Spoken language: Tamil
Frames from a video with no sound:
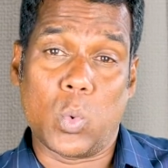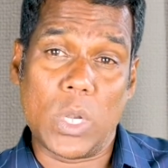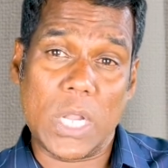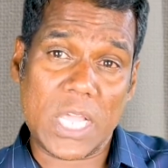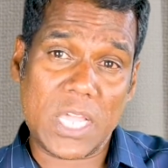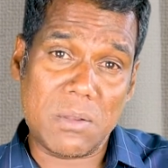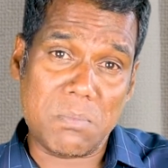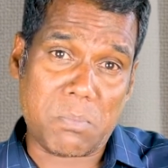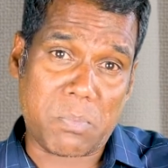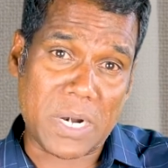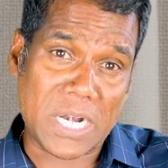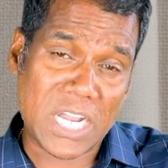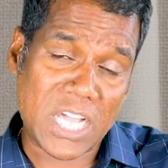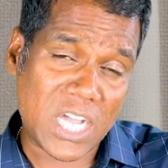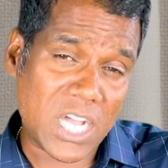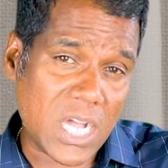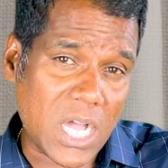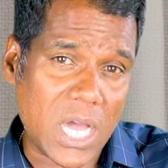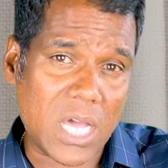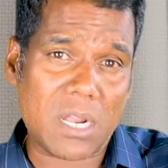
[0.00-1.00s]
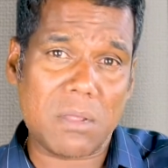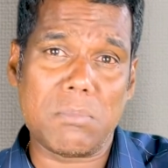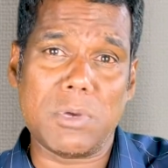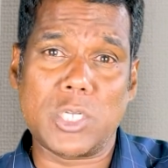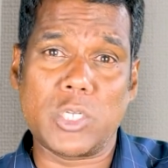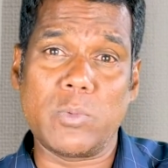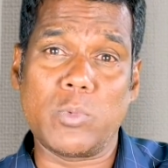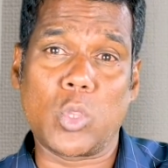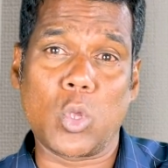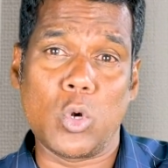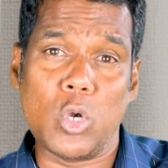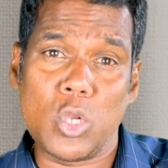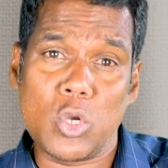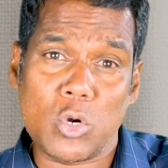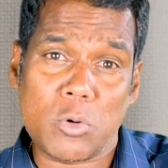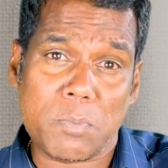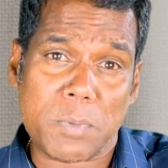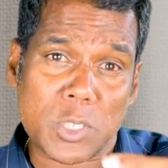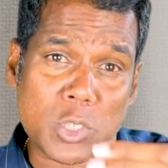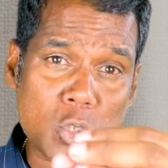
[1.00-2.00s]
உலகின் பணக்கார மற்றும்
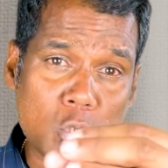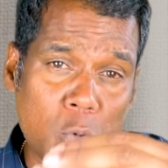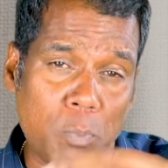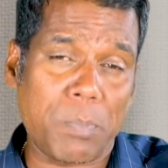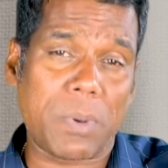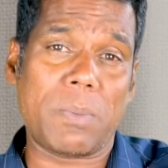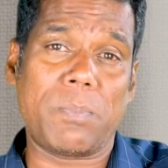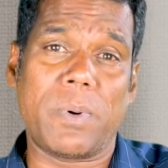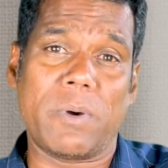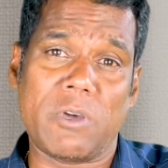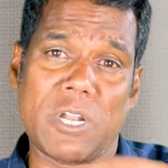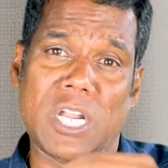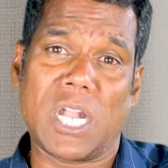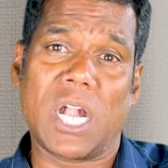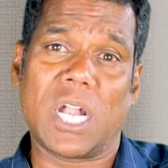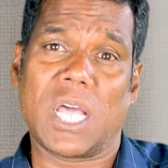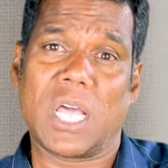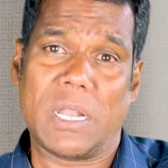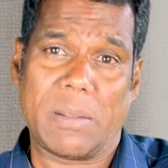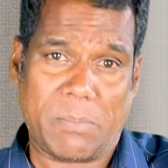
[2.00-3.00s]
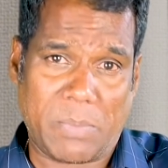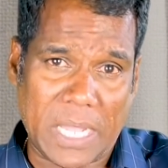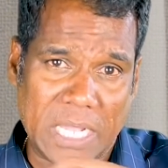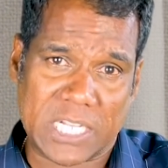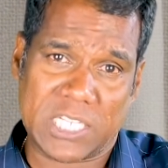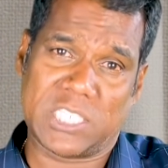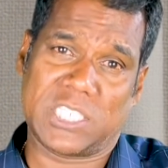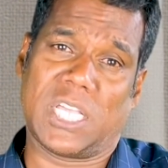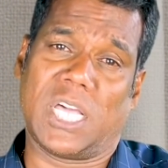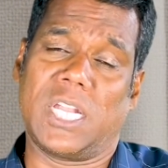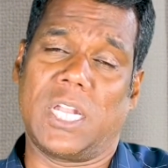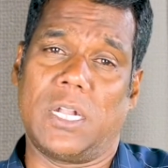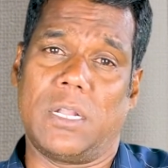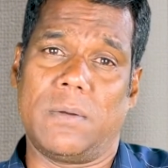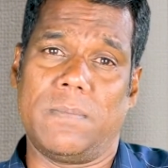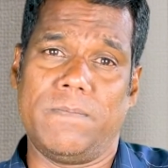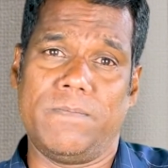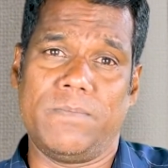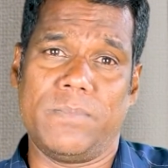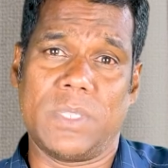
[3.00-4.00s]
தொழில்நுட்ப சூப்பர் பவர் நாடான
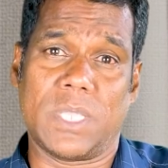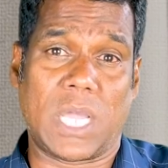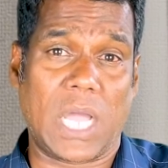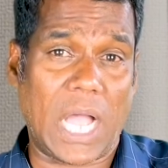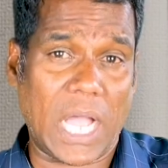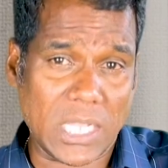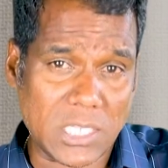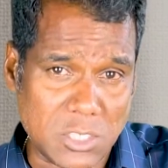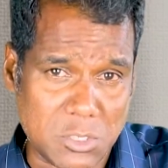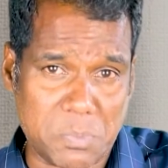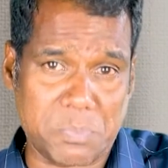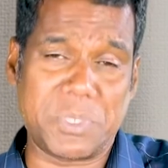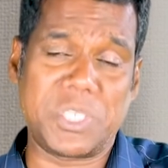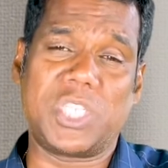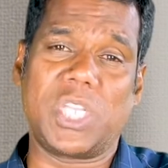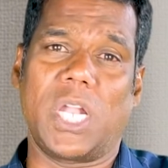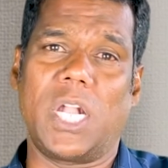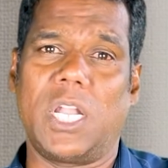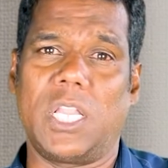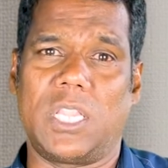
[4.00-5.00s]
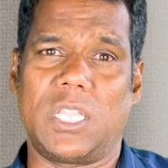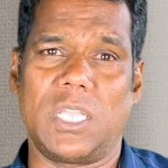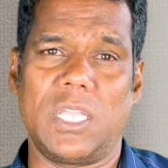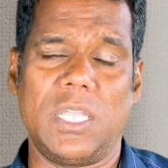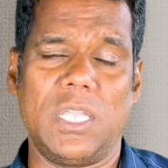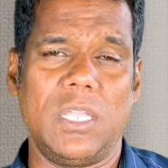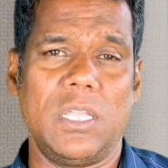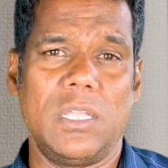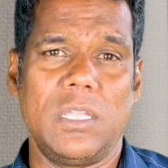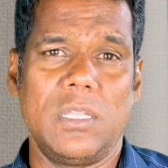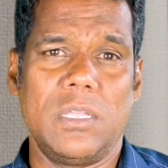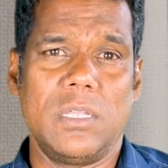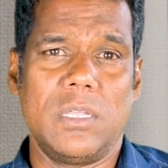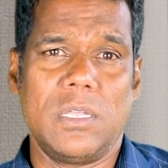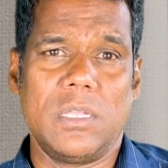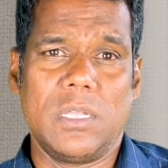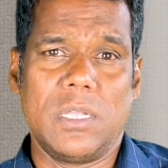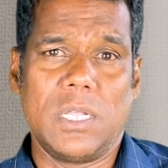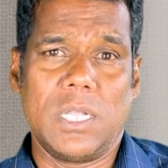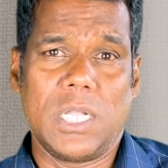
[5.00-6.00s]
பாகிஸ்தானிடம் காசு பிச்சை எடுத்து
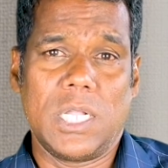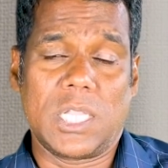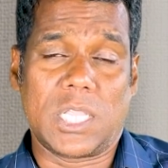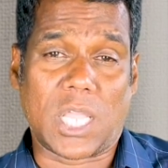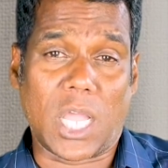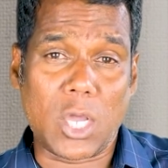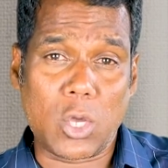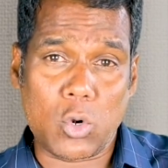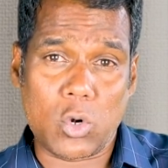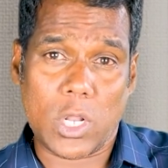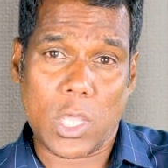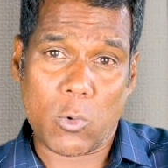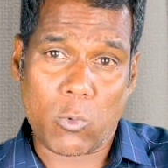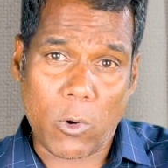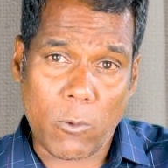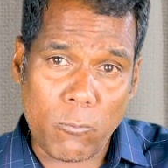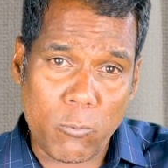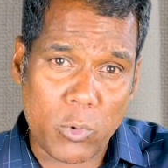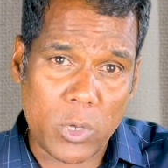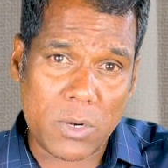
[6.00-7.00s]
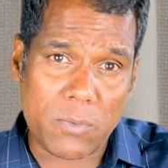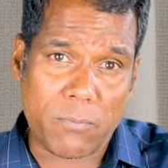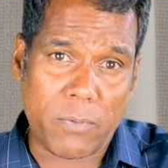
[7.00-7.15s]
தங்களுடைய ஒவ்வொரு